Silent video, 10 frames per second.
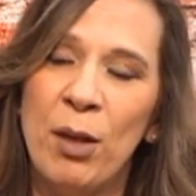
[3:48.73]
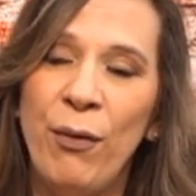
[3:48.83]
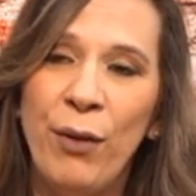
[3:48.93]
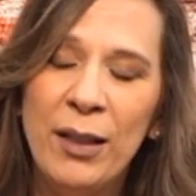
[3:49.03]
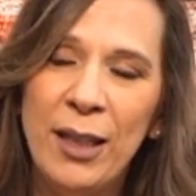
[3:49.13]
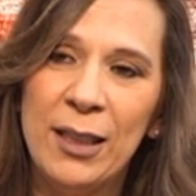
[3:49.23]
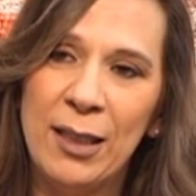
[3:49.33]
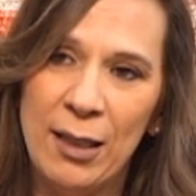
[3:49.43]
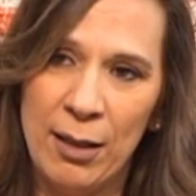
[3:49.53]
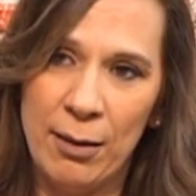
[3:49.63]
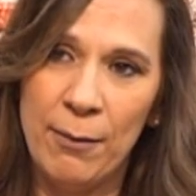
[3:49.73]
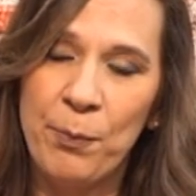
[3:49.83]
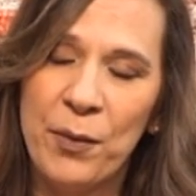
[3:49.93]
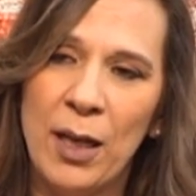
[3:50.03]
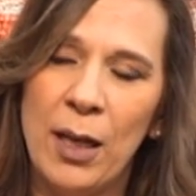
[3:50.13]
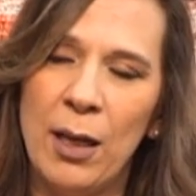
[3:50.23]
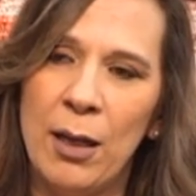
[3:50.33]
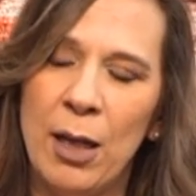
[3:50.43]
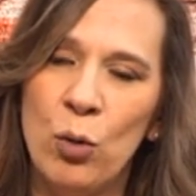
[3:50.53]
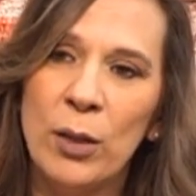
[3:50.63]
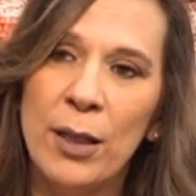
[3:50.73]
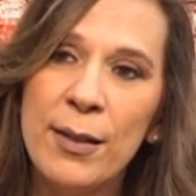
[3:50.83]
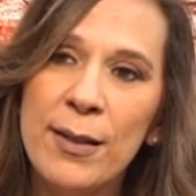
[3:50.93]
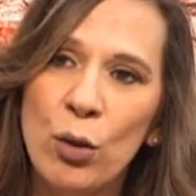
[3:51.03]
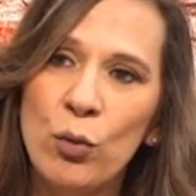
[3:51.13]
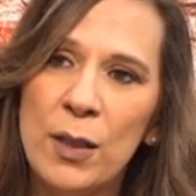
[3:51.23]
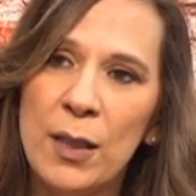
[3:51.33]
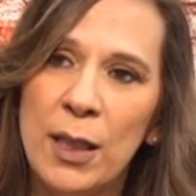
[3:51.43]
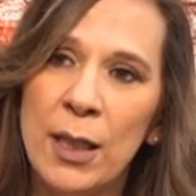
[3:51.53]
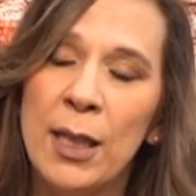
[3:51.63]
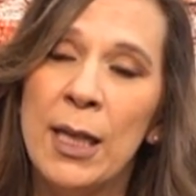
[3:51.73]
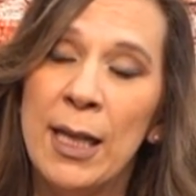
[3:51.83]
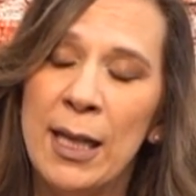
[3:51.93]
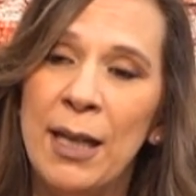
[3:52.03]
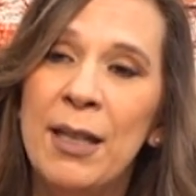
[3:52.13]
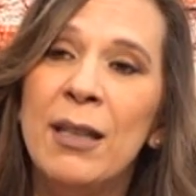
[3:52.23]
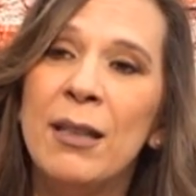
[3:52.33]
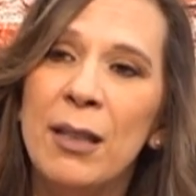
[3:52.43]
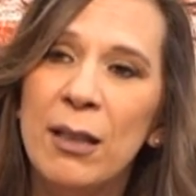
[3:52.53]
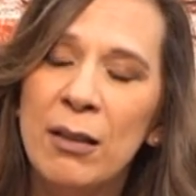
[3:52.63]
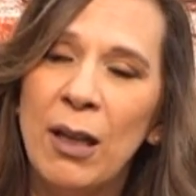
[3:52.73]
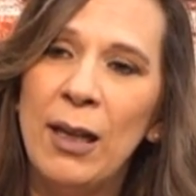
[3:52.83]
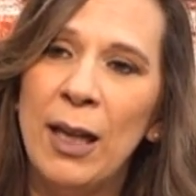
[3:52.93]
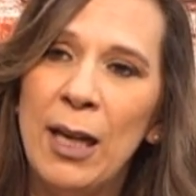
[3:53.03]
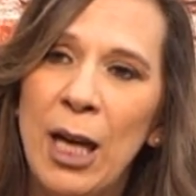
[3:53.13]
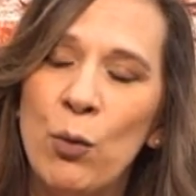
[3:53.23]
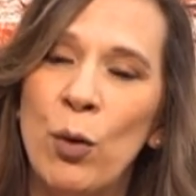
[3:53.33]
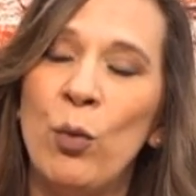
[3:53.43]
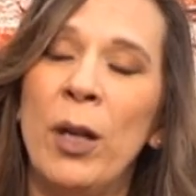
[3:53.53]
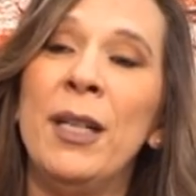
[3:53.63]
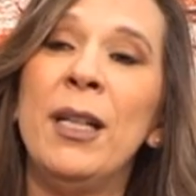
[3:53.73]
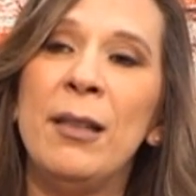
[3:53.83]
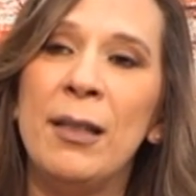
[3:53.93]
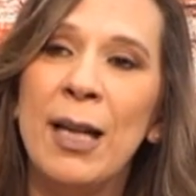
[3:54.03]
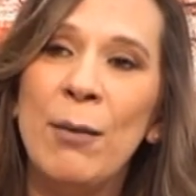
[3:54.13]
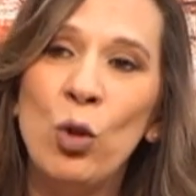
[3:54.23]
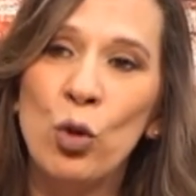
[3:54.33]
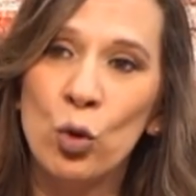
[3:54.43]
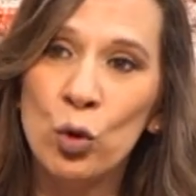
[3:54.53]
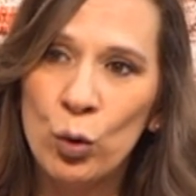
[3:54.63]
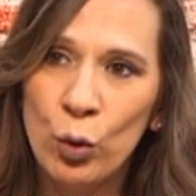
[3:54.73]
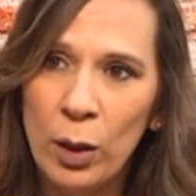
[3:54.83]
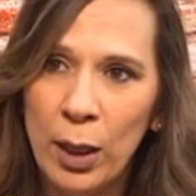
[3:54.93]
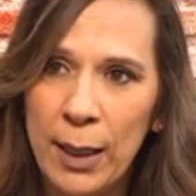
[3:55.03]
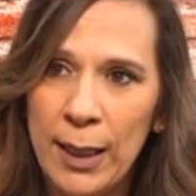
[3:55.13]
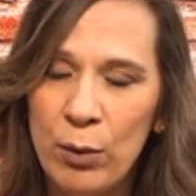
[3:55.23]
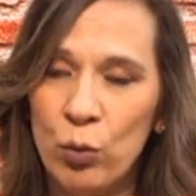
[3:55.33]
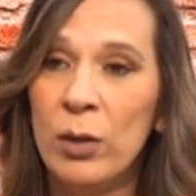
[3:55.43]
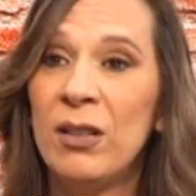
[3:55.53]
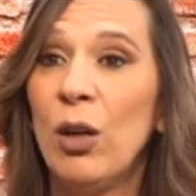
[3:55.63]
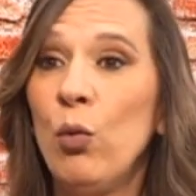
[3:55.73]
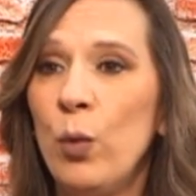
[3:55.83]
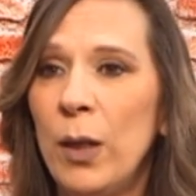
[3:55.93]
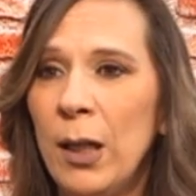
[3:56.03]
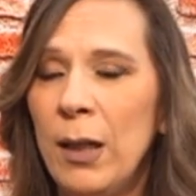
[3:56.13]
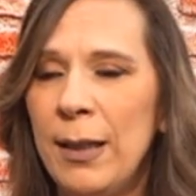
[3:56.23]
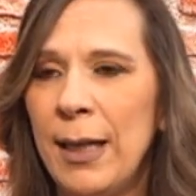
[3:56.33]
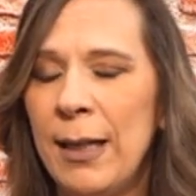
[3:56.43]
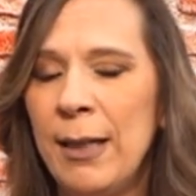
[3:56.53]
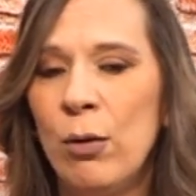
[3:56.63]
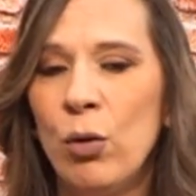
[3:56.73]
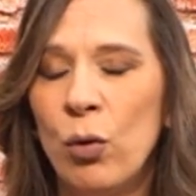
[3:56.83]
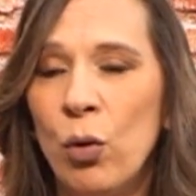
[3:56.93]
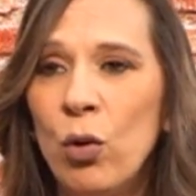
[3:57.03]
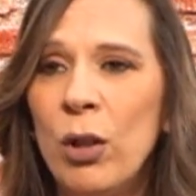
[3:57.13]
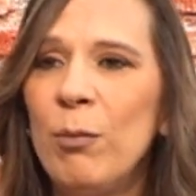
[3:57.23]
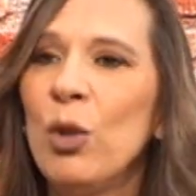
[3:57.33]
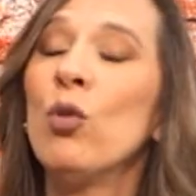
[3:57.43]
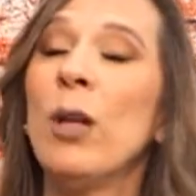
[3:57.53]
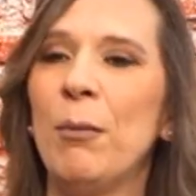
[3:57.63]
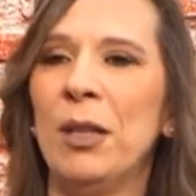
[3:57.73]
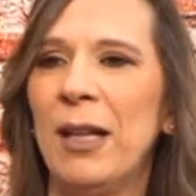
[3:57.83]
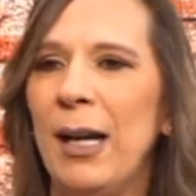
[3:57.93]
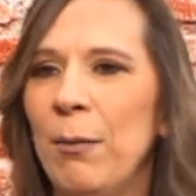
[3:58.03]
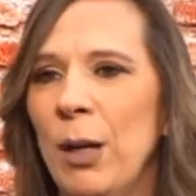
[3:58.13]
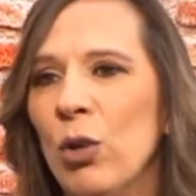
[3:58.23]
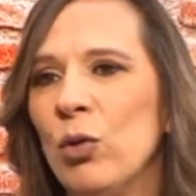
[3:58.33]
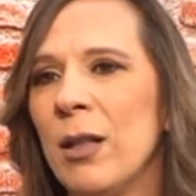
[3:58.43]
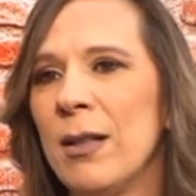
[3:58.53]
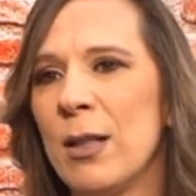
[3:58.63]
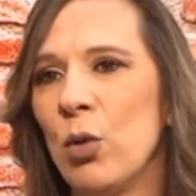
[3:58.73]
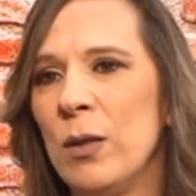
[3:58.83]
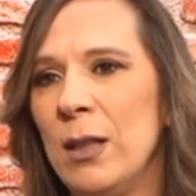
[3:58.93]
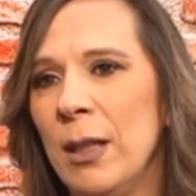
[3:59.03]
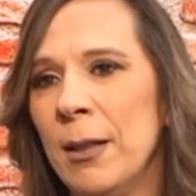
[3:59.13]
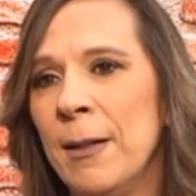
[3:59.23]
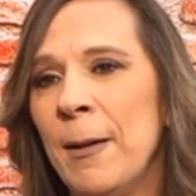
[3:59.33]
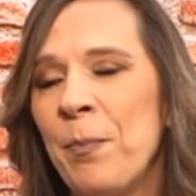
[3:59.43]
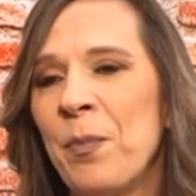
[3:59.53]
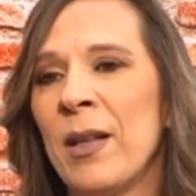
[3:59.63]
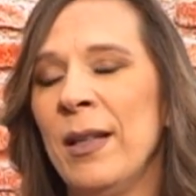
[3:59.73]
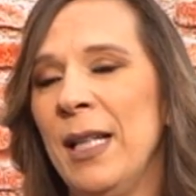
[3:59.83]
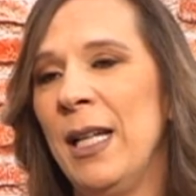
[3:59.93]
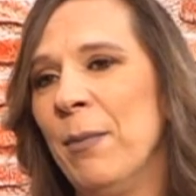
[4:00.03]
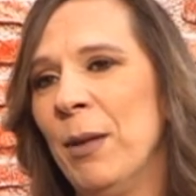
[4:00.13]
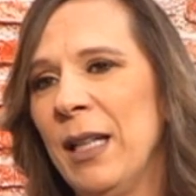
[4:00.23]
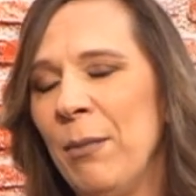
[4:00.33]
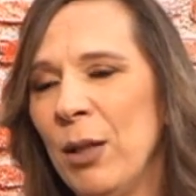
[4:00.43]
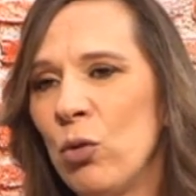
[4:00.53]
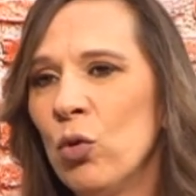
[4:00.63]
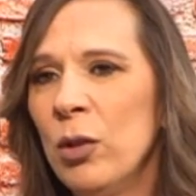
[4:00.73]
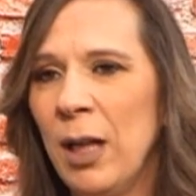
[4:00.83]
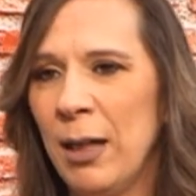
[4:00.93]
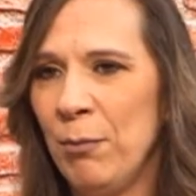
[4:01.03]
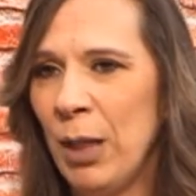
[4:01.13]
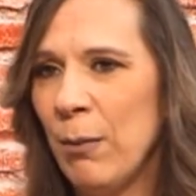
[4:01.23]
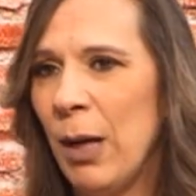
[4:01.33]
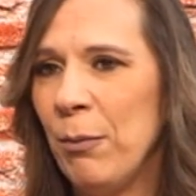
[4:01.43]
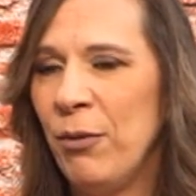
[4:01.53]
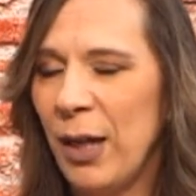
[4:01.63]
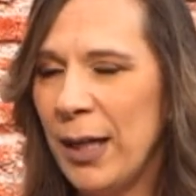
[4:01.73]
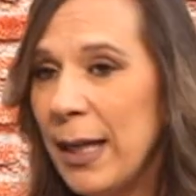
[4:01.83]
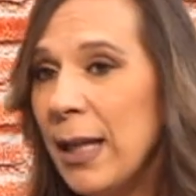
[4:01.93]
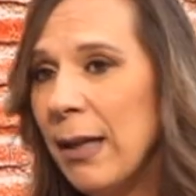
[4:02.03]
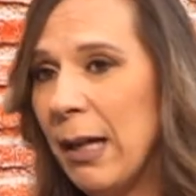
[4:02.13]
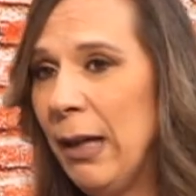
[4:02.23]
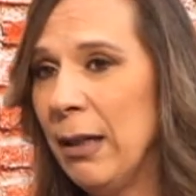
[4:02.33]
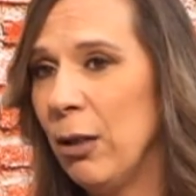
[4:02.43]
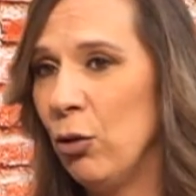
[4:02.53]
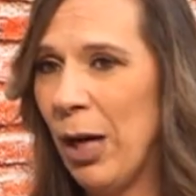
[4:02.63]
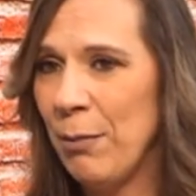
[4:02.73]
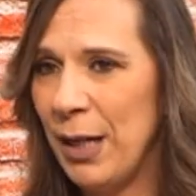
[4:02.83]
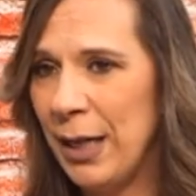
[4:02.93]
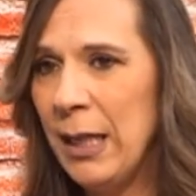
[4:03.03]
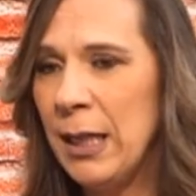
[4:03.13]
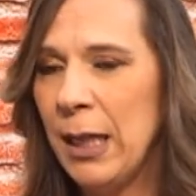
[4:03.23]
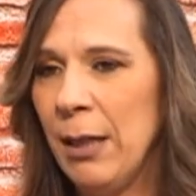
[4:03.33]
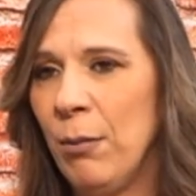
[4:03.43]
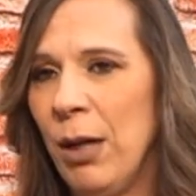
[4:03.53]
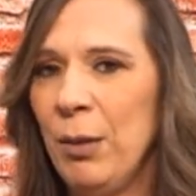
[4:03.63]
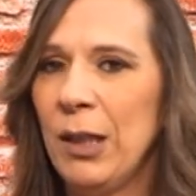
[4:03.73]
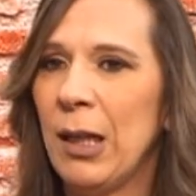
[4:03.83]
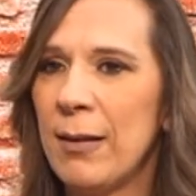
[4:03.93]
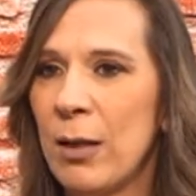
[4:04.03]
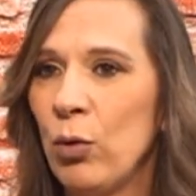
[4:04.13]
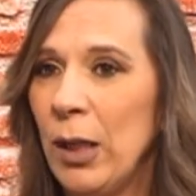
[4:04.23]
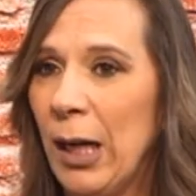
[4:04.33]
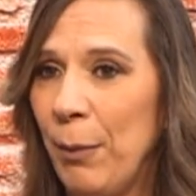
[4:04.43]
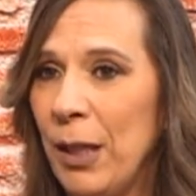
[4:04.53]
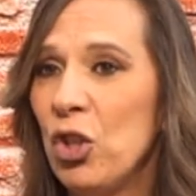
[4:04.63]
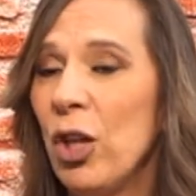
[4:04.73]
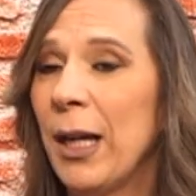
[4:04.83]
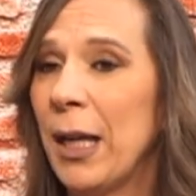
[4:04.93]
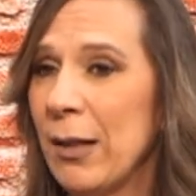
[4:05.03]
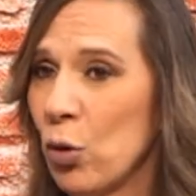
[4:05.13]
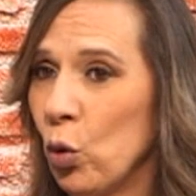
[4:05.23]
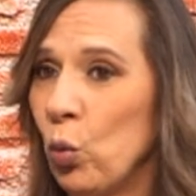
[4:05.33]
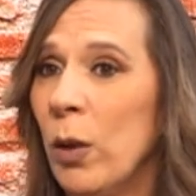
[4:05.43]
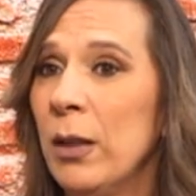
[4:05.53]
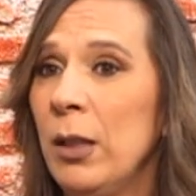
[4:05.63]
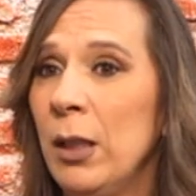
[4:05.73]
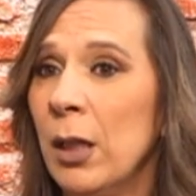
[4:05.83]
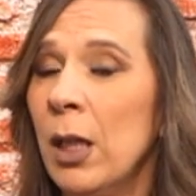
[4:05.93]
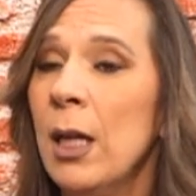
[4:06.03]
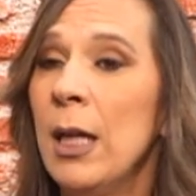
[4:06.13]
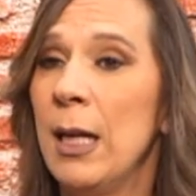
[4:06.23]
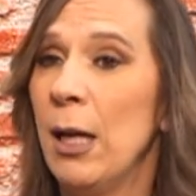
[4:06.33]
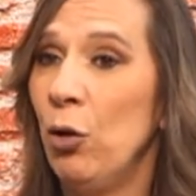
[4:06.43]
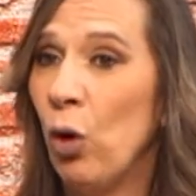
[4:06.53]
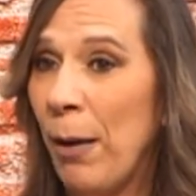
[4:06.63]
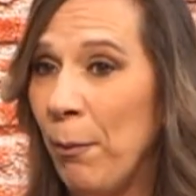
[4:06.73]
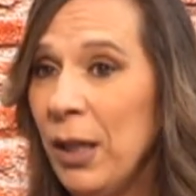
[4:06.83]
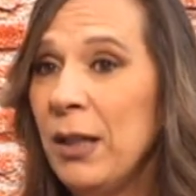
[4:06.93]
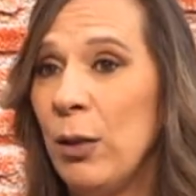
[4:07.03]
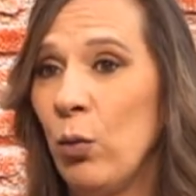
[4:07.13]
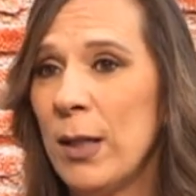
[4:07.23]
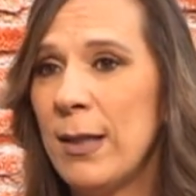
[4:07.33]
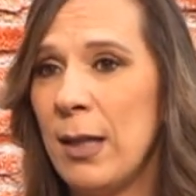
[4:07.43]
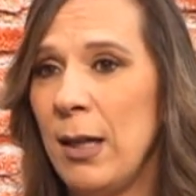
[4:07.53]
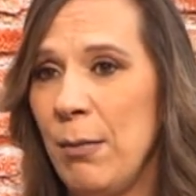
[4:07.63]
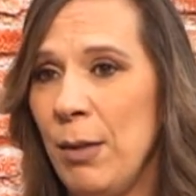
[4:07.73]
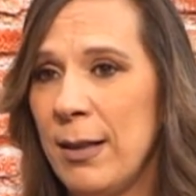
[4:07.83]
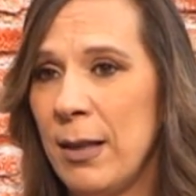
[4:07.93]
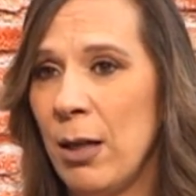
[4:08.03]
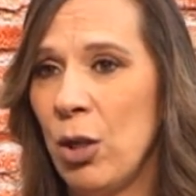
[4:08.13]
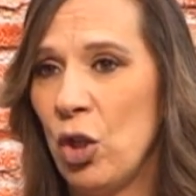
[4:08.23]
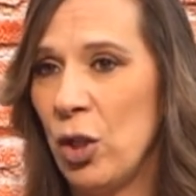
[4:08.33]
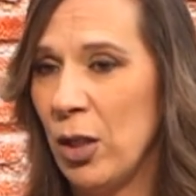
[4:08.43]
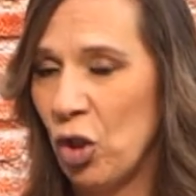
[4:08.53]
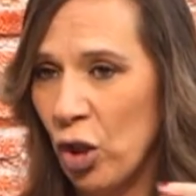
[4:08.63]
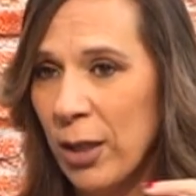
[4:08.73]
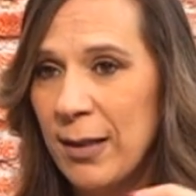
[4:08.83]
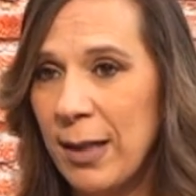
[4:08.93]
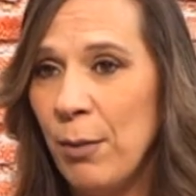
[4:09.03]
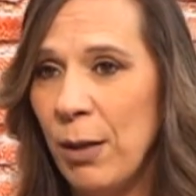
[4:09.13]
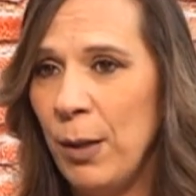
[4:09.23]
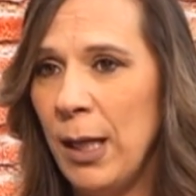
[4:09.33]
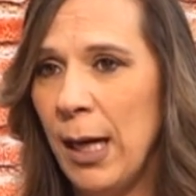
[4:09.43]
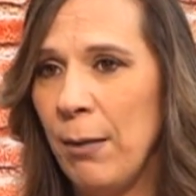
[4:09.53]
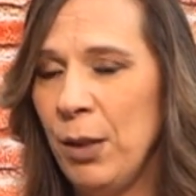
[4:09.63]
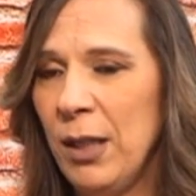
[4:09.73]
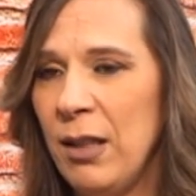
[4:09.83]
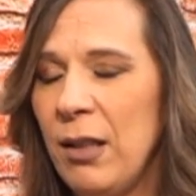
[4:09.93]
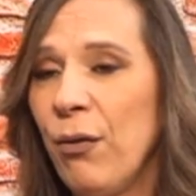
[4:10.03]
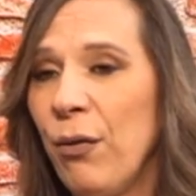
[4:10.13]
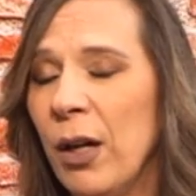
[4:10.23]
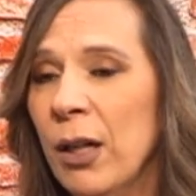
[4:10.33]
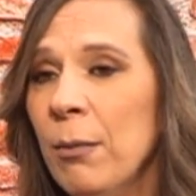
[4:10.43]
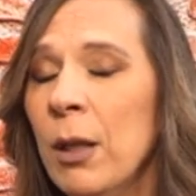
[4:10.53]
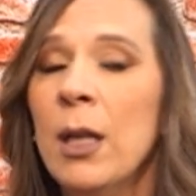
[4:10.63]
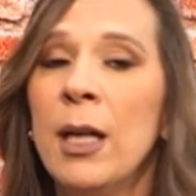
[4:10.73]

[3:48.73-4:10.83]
من فتحه ال... الاوتار الصوتيه لنقدر نطلع الهواء ولنقدر نعمل كنترول عليه ونطول يعني هون بنكون عم نتعب الاوتار الصوتيه مم. يعني بدل ما نكون مثل ما عم مفكرين نحن انه عم نريح ما عم بيطلع صوتي رح بلش احكي على صوت واطي لانه عم بقدر وصل المساج الشخص اللي مقابلي عم بيقدر يفهم